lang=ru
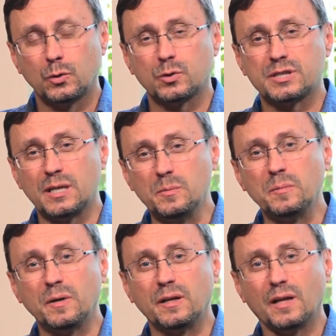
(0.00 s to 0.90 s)
то
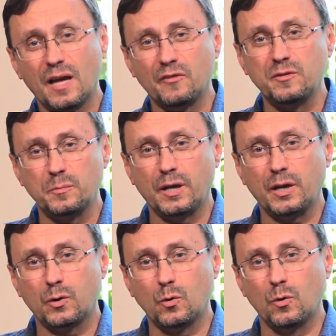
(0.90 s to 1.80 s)
самым главным
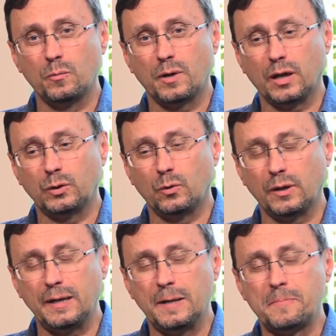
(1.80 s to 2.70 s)
грехом,
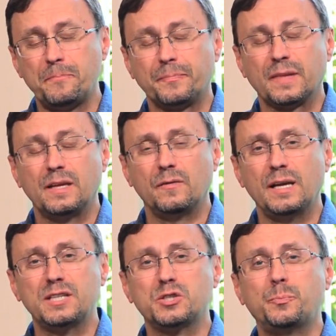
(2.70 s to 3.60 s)
который
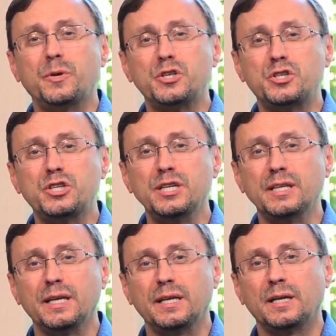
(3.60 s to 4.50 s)
является
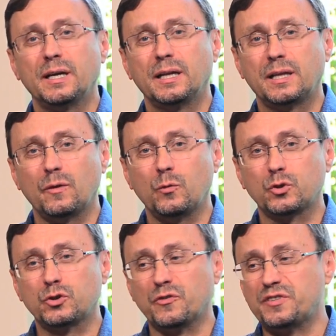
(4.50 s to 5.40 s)
причиной
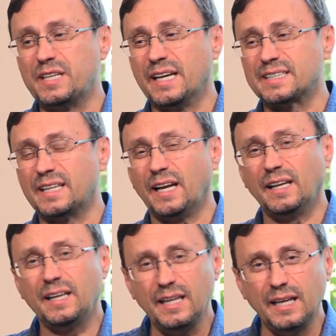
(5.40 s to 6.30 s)
того, что все
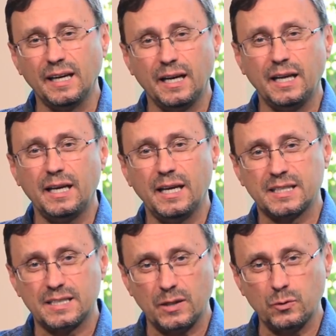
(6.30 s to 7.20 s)
остальные грехи
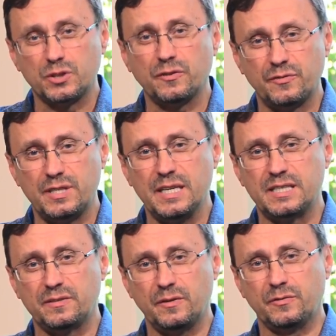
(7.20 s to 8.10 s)
остаются в
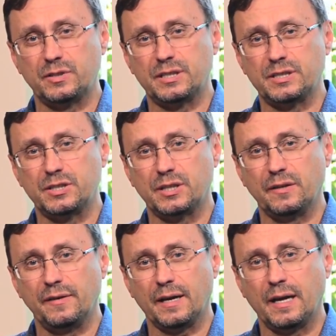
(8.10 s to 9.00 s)
действии в жизни
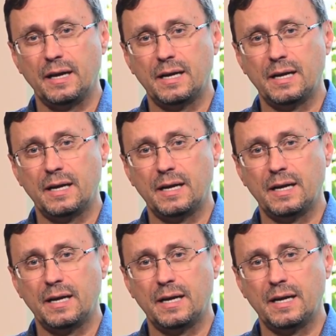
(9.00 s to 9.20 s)
человека,